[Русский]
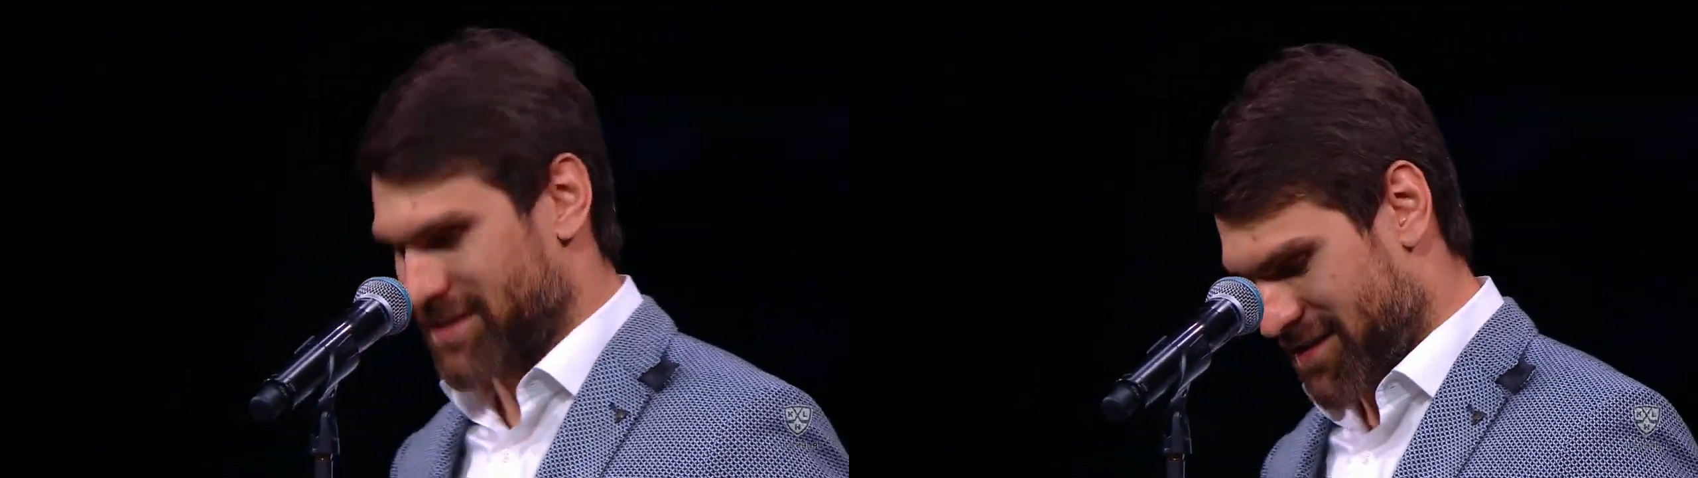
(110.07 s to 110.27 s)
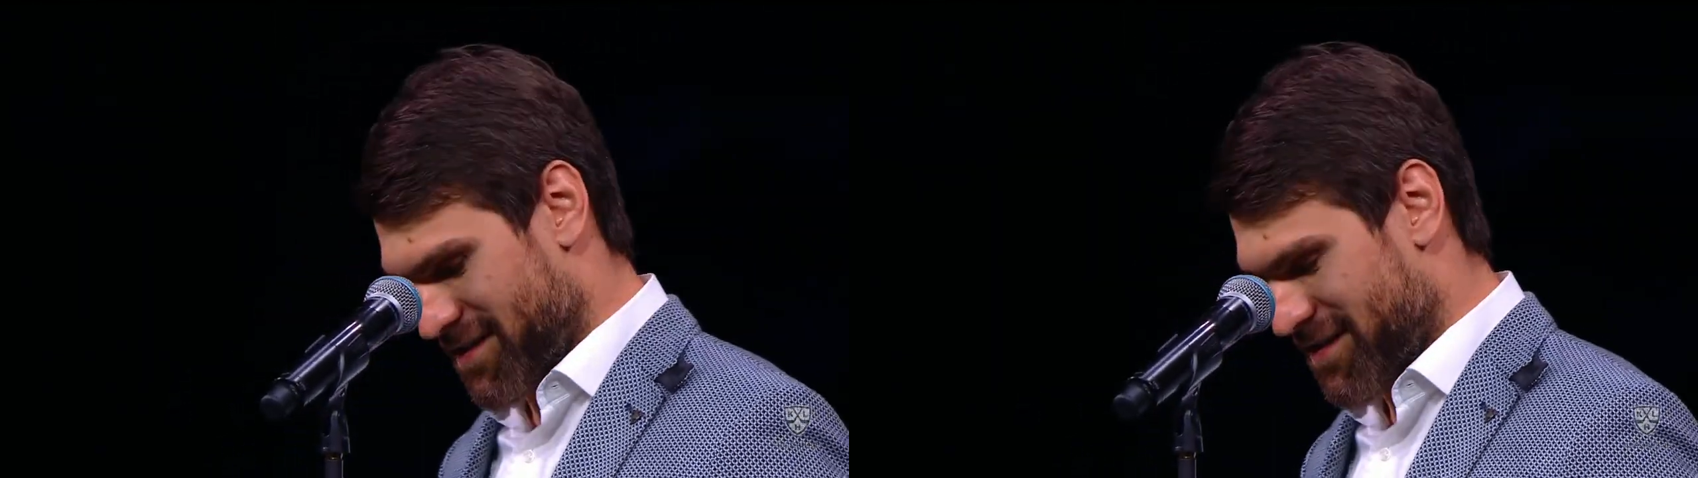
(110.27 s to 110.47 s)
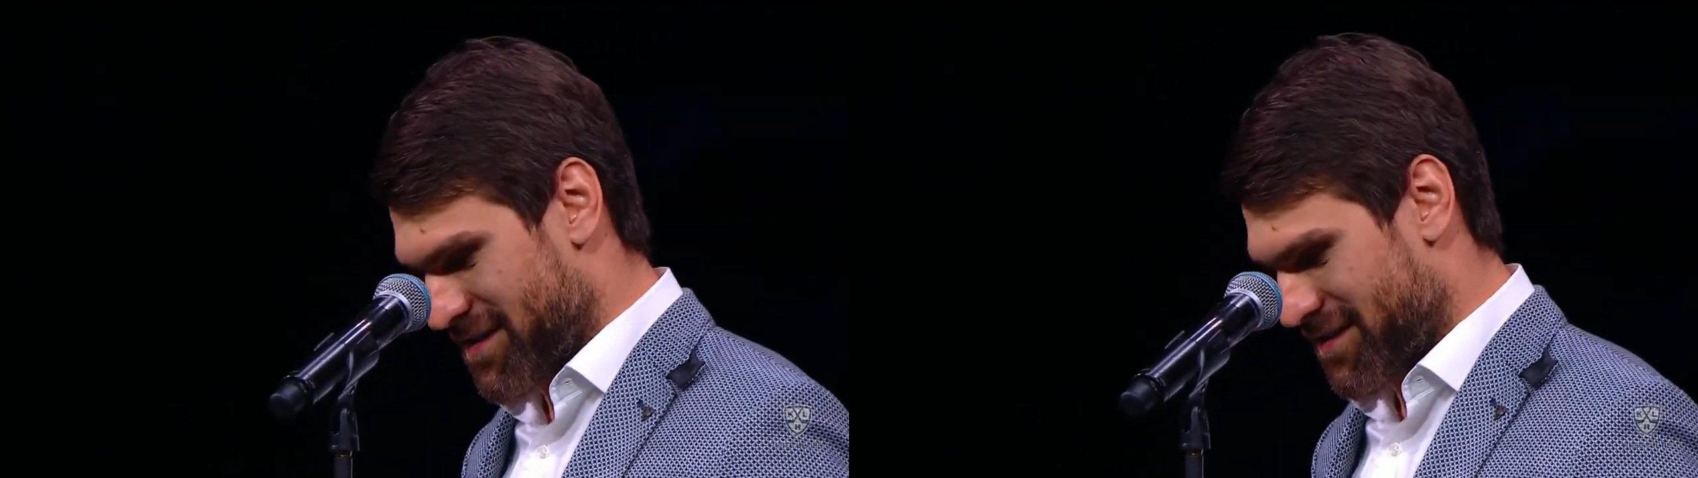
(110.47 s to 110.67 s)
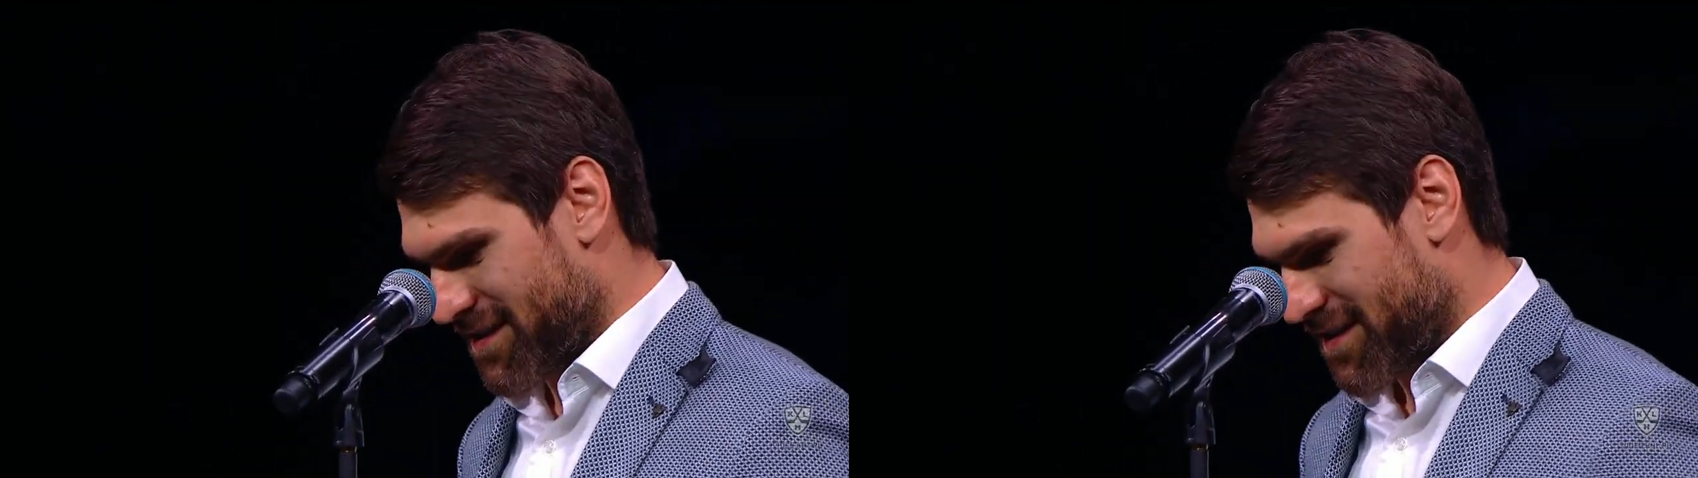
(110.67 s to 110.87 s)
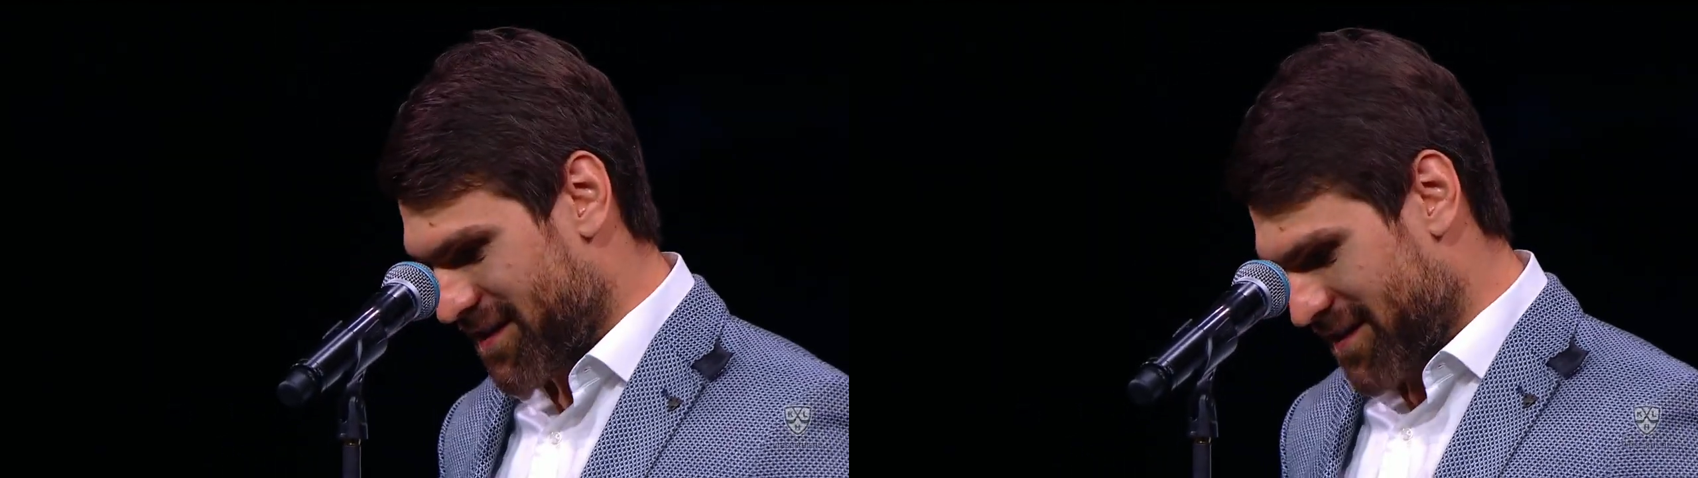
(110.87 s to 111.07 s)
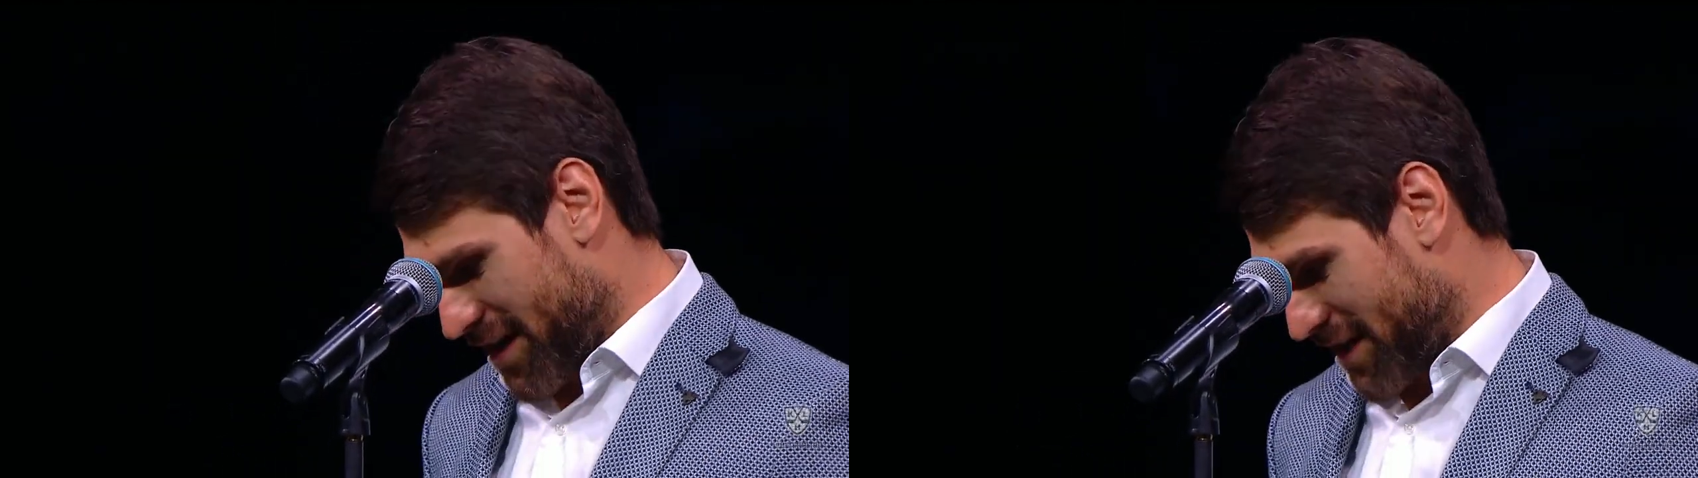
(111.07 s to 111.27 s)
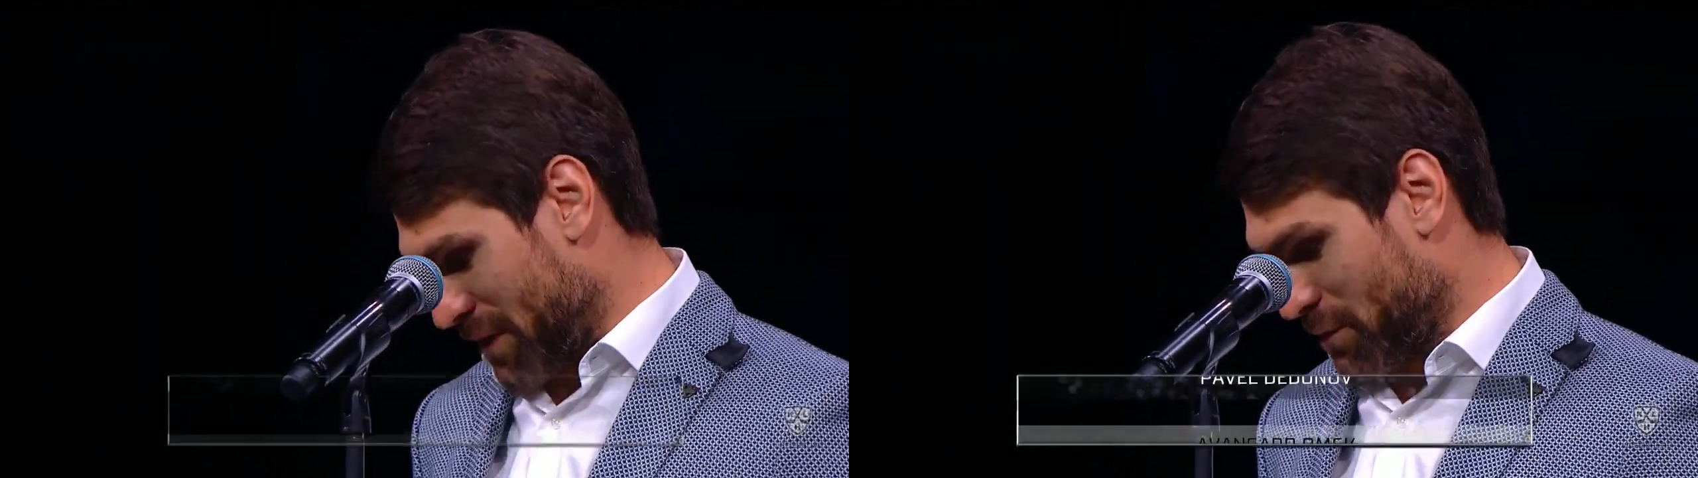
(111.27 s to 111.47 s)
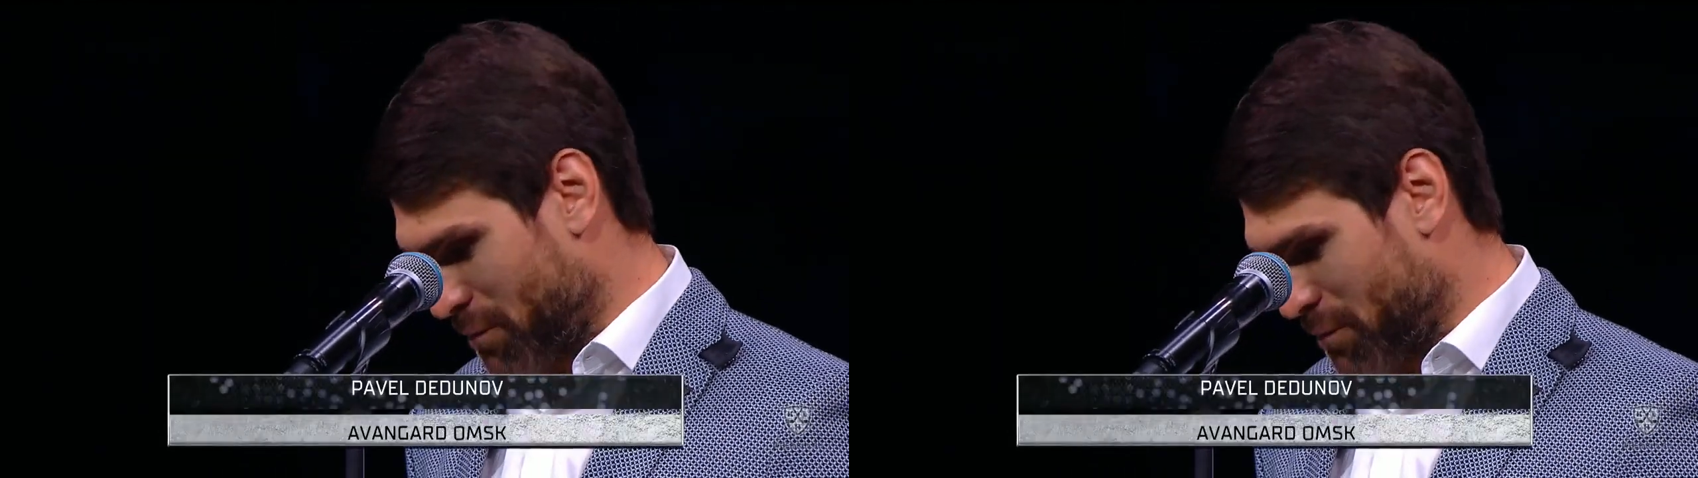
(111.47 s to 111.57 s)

Э, хотел бы